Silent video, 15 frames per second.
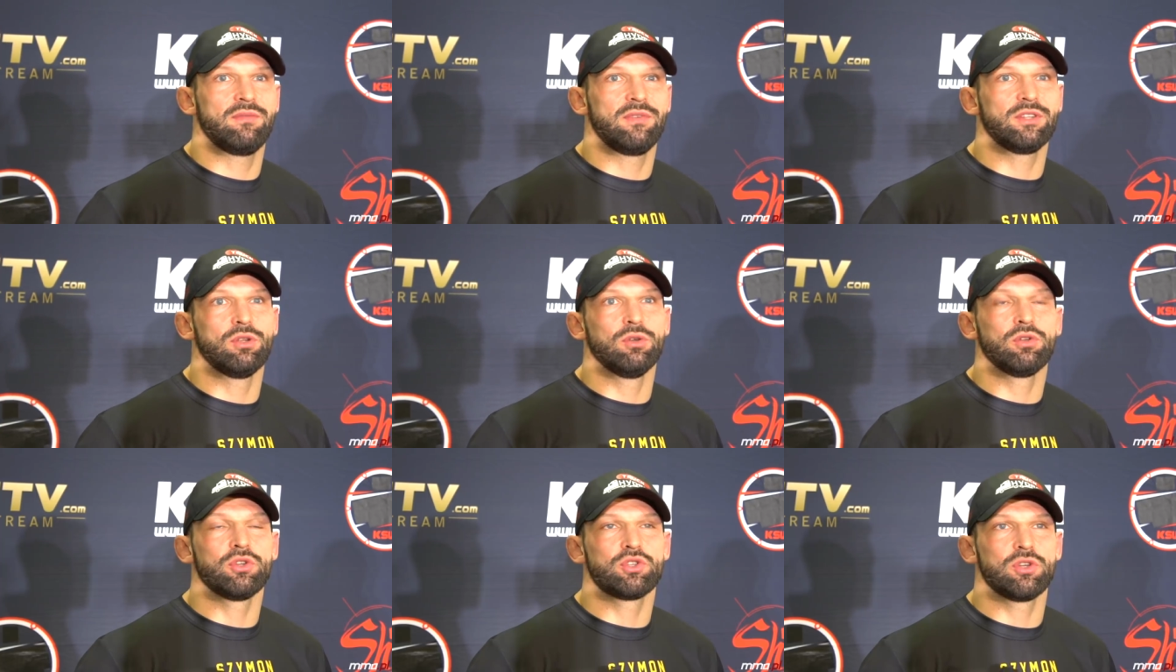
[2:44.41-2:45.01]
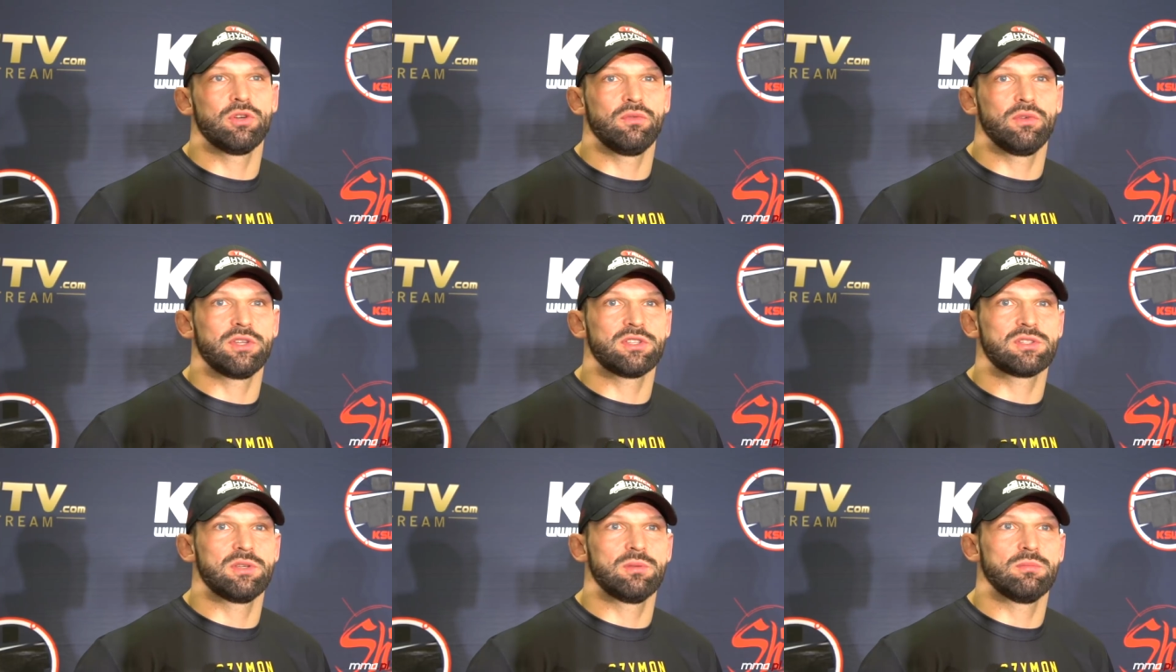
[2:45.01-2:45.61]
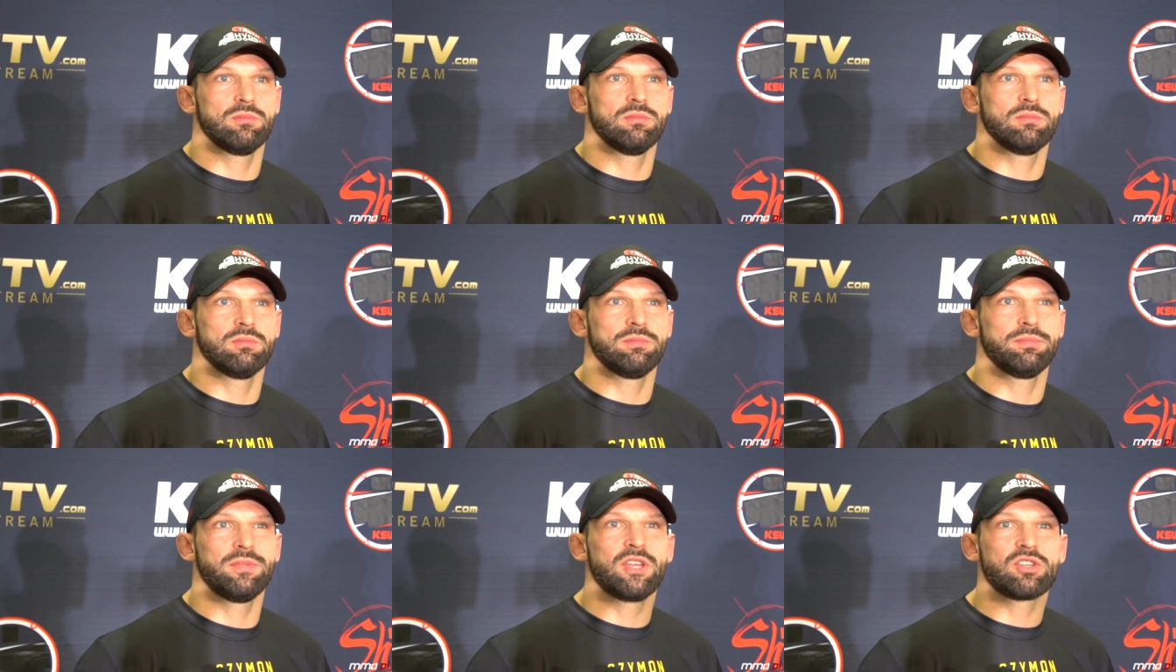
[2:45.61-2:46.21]
Wydolnościowo jestem
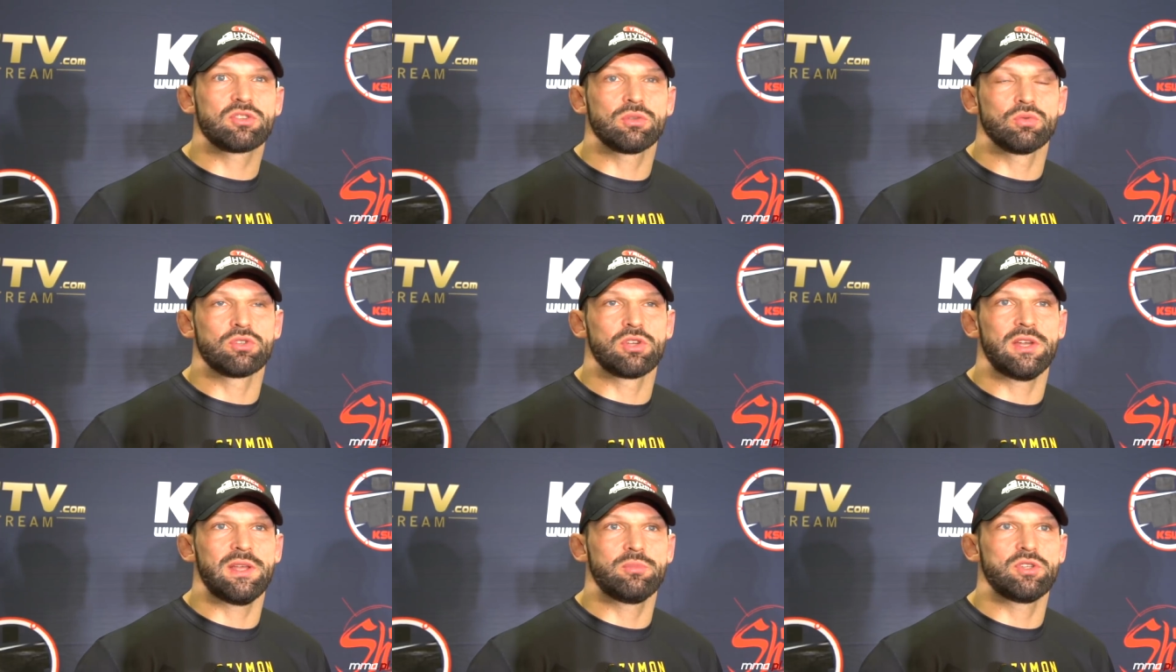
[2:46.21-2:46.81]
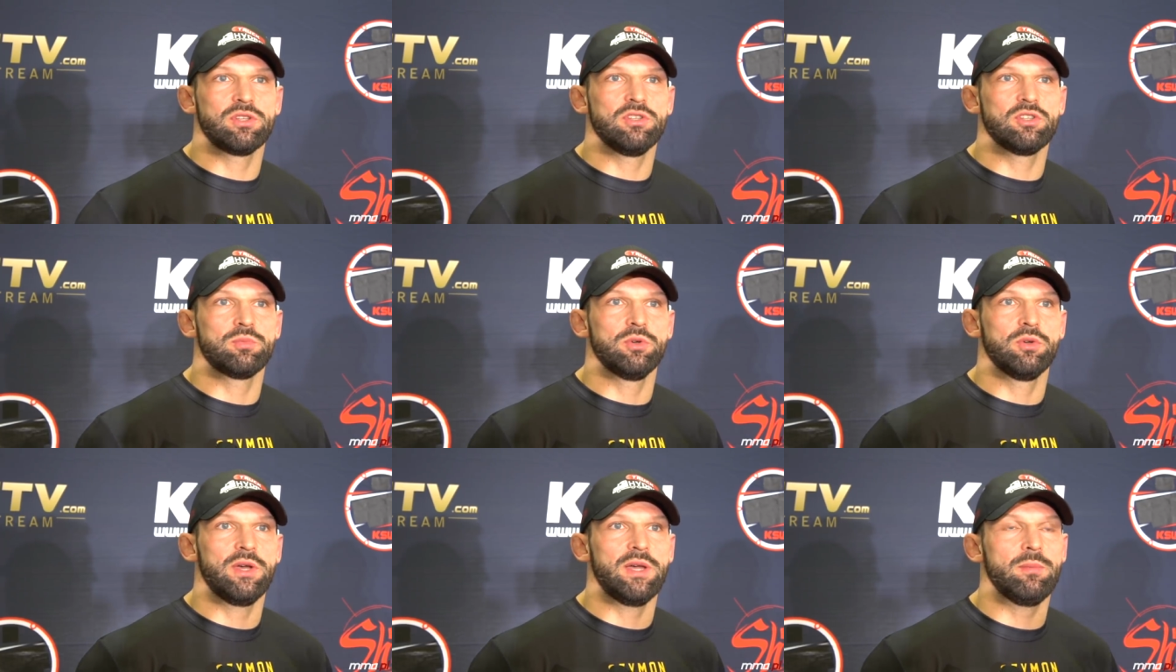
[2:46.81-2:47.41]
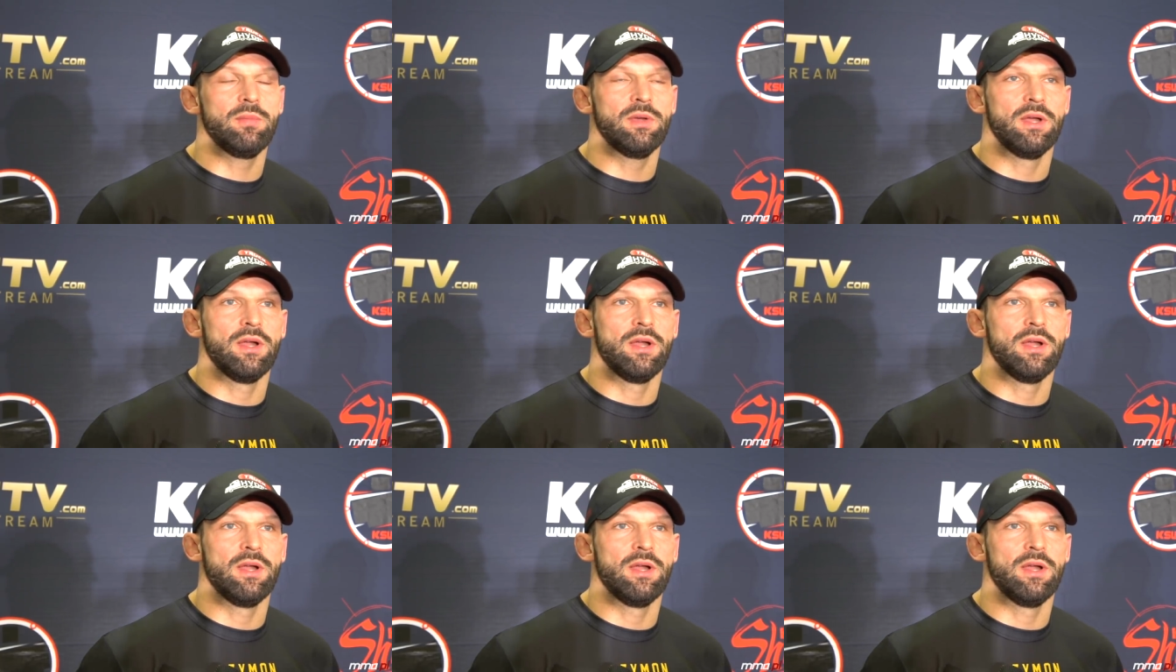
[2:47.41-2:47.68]
jeszcze dużo lepszy niż byłem.